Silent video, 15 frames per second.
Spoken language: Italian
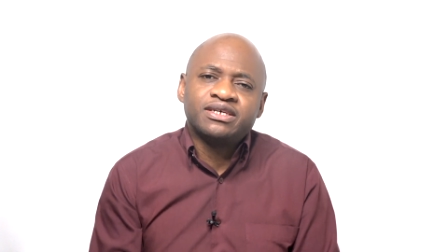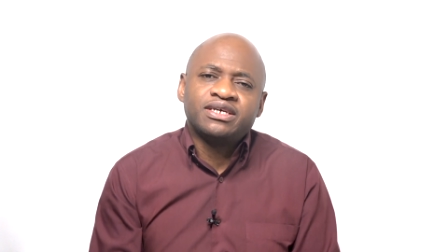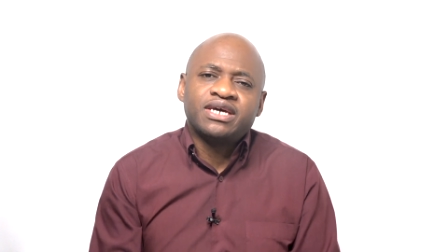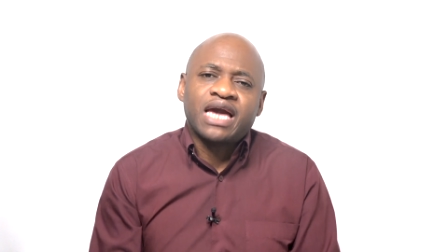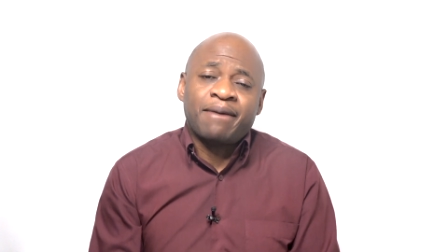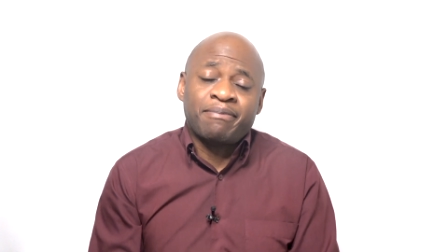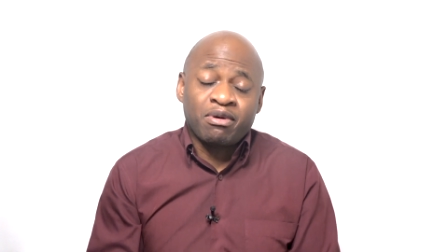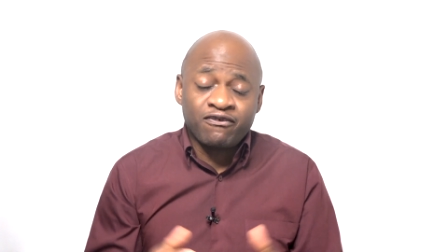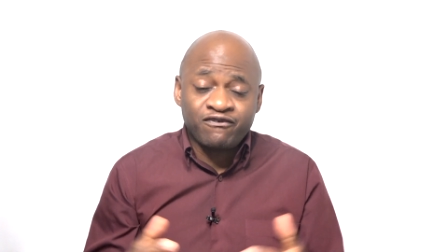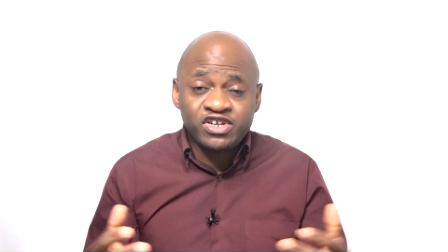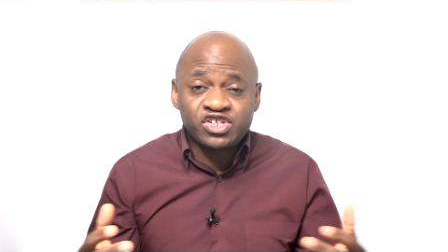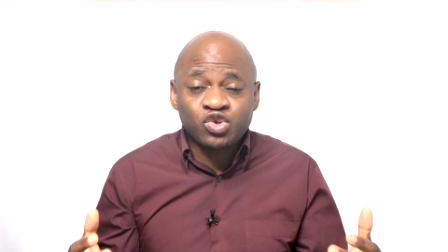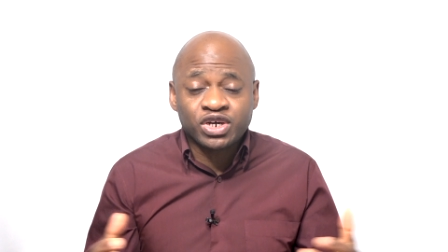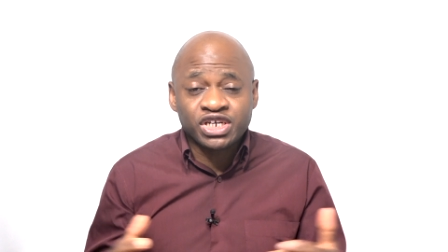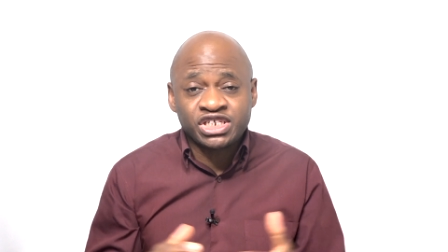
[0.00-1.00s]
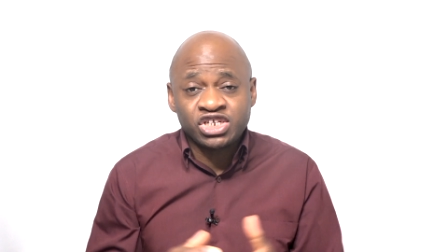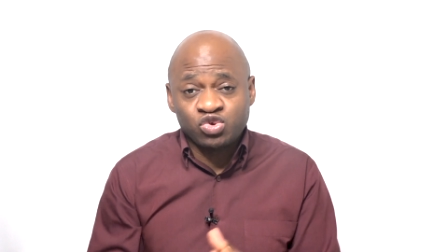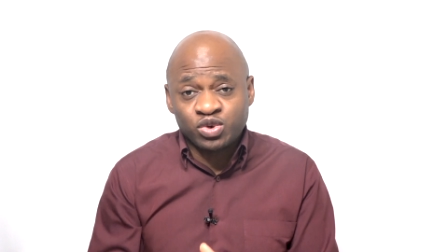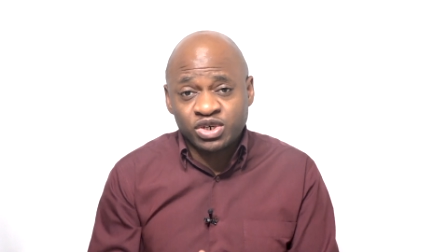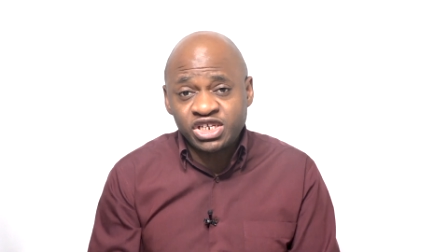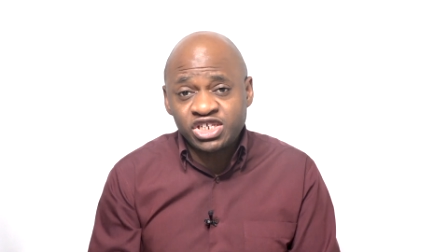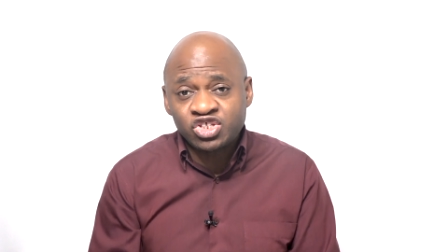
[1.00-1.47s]
Abbiamo visto che Gesù
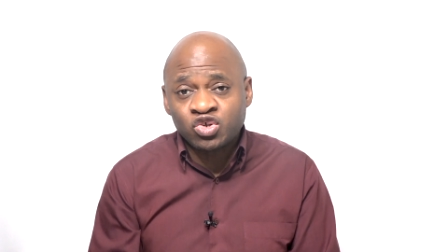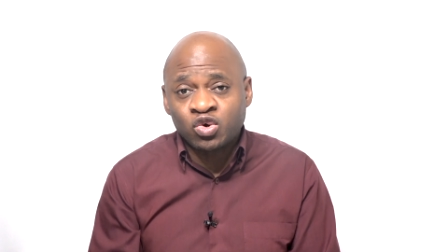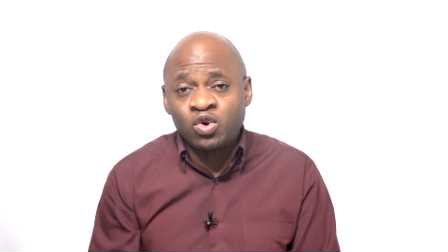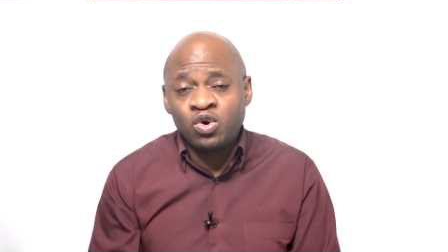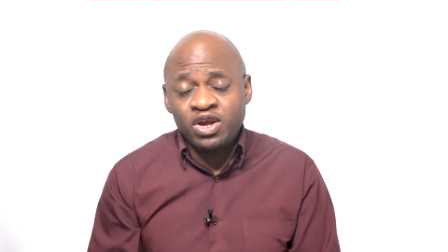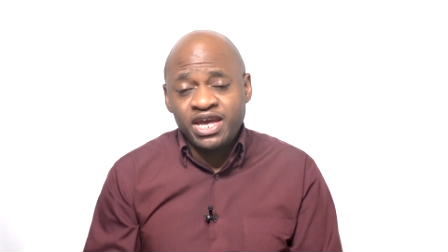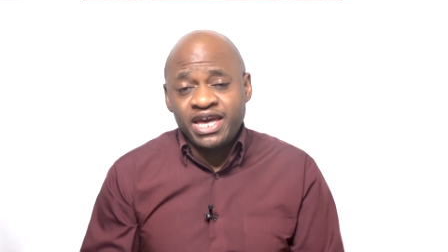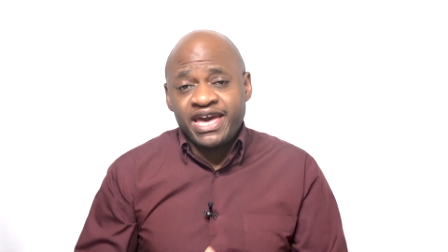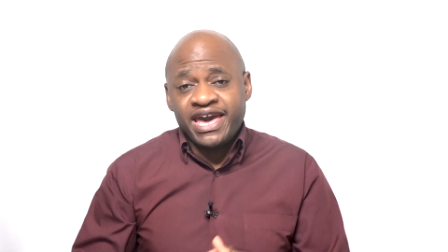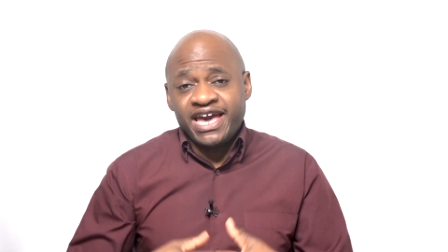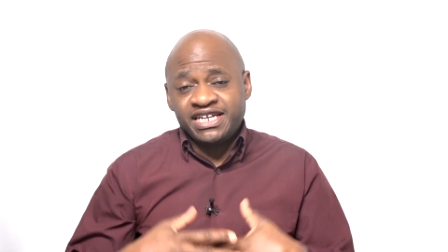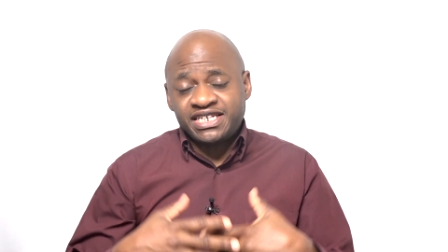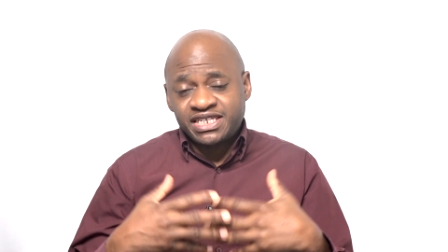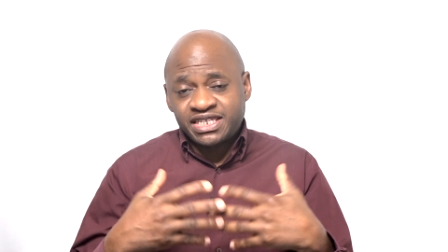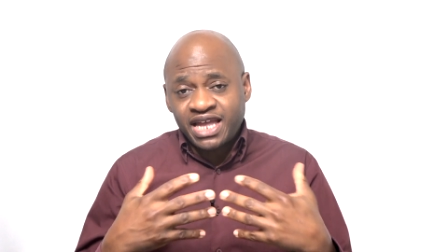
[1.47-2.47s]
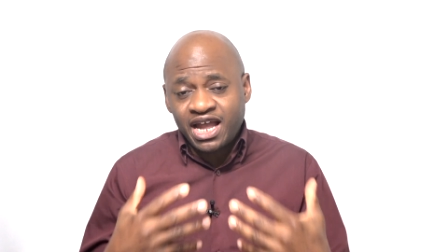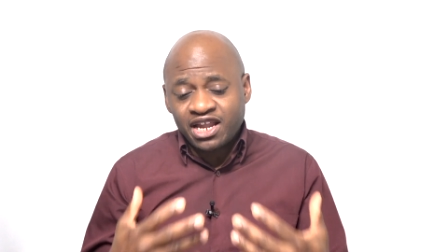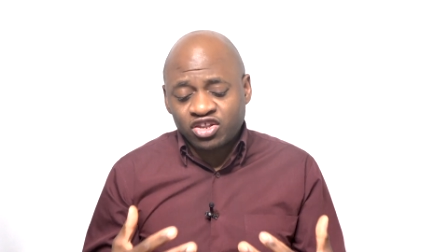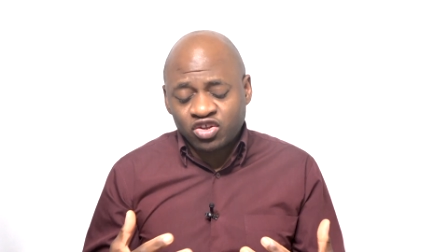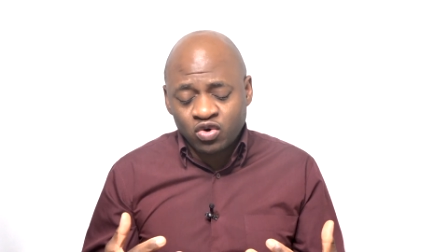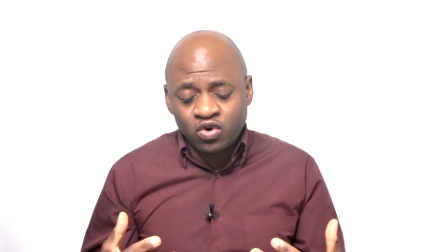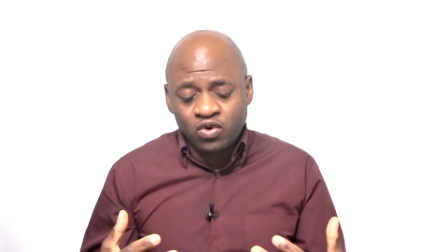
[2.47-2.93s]
Cristo è
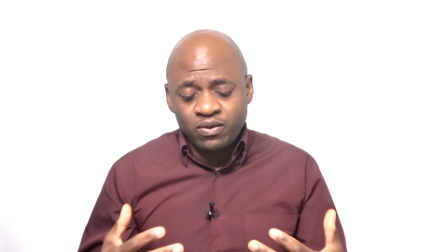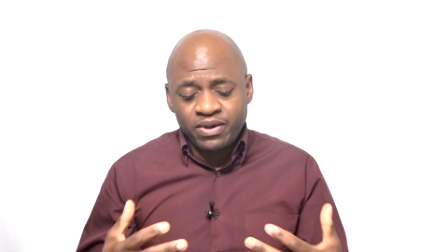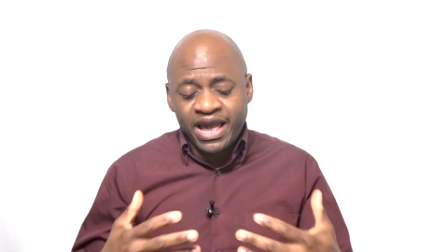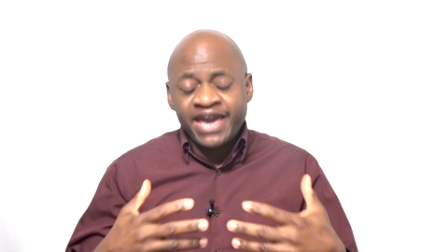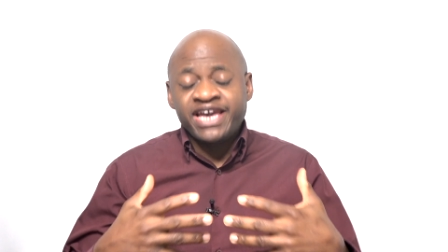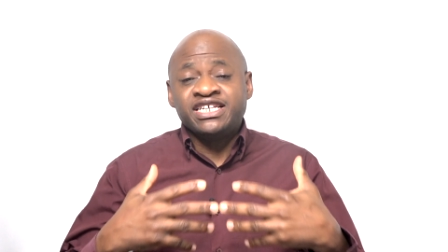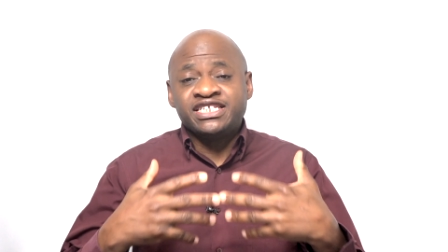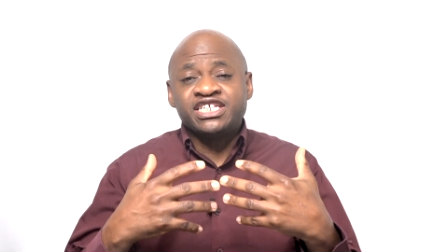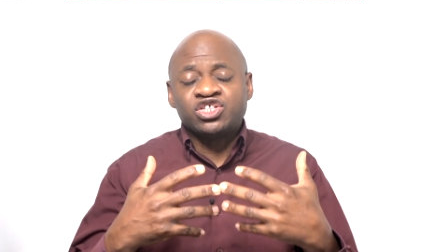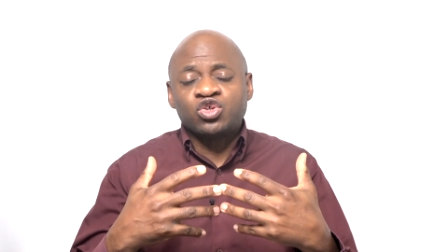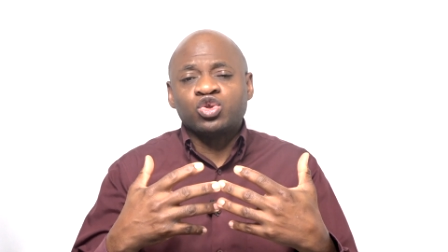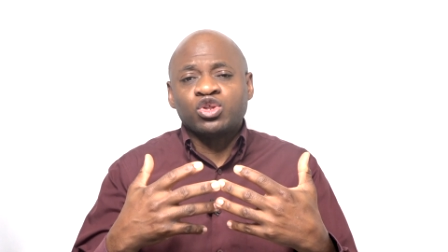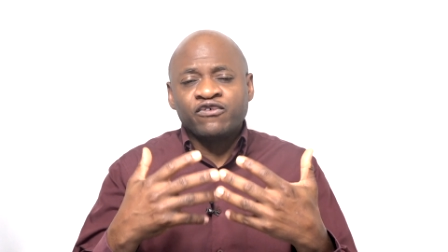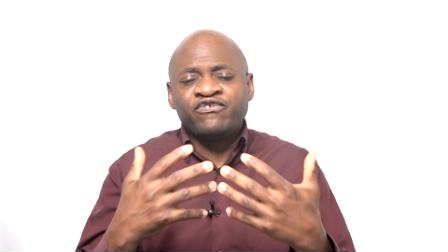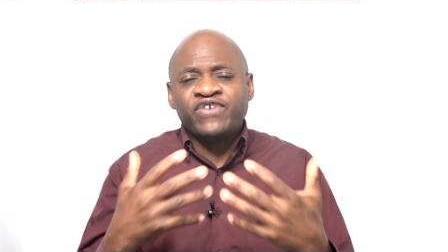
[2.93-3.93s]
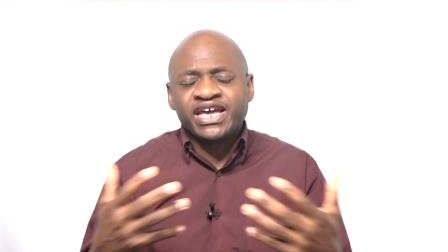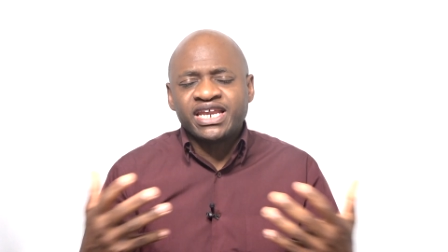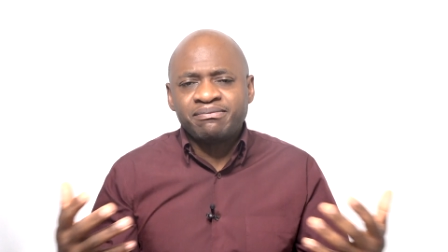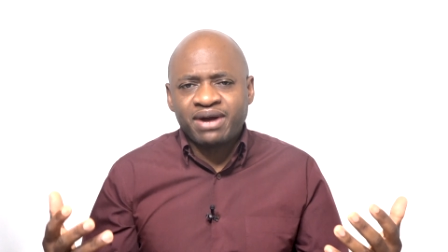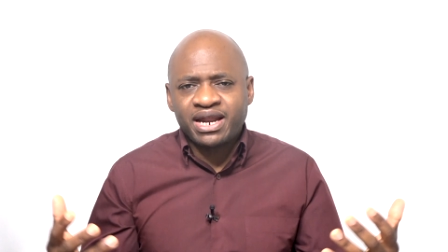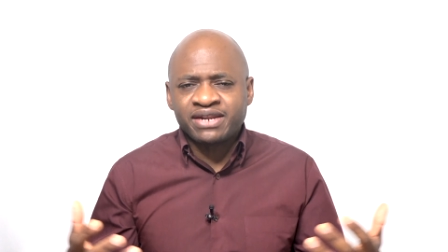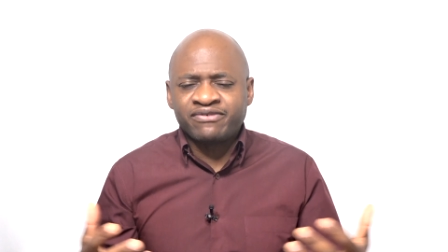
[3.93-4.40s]
stato, è esistito
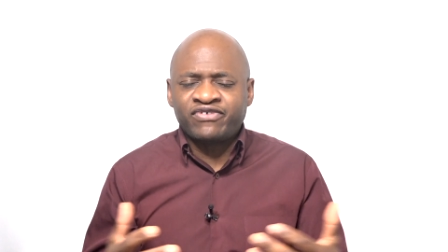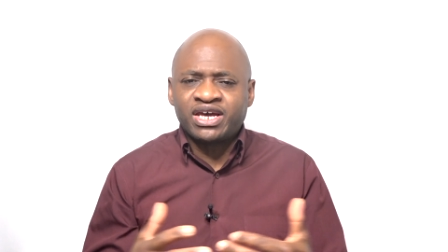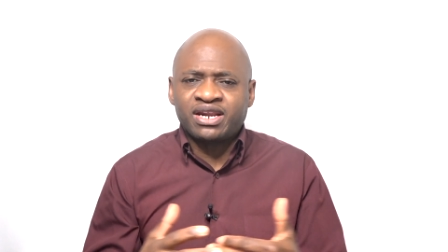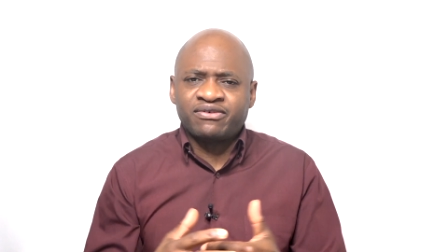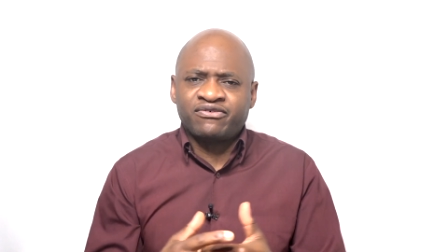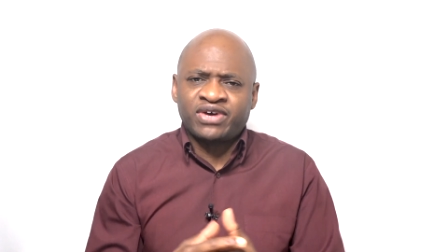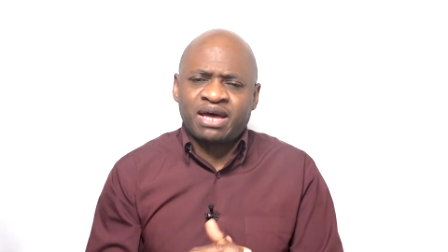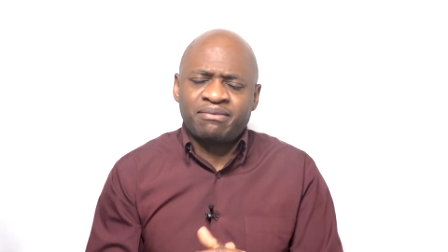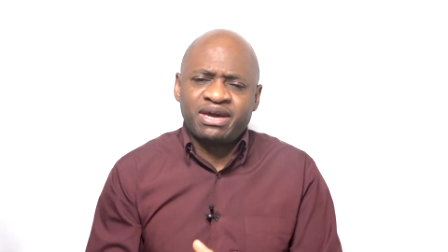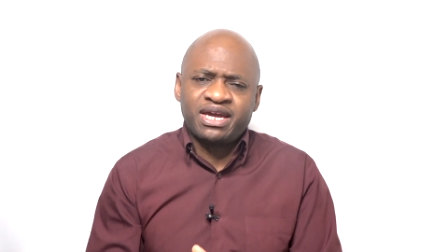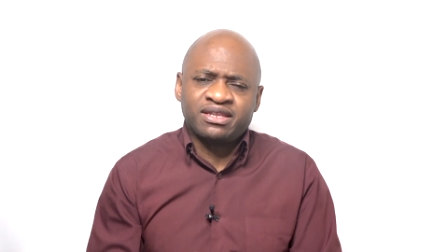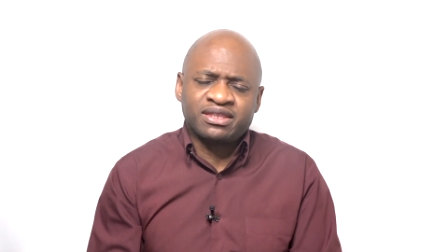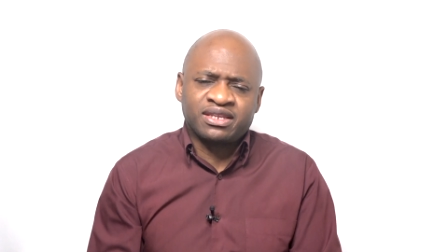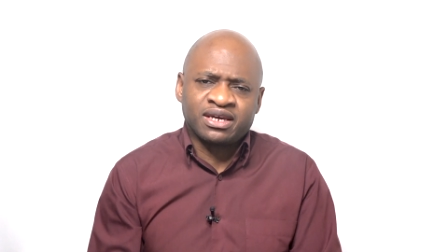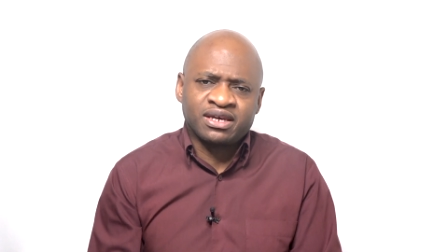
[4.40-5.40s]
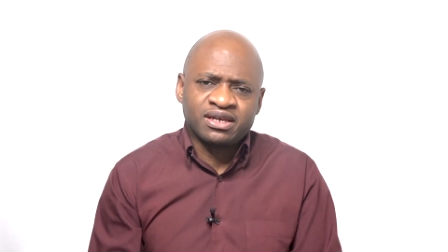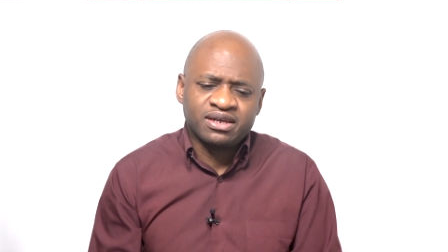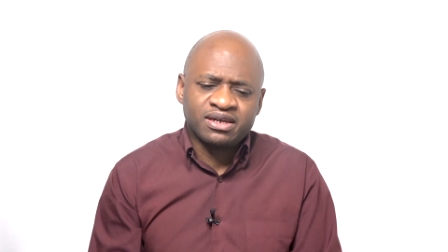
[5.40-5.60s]
verima, ver veramente,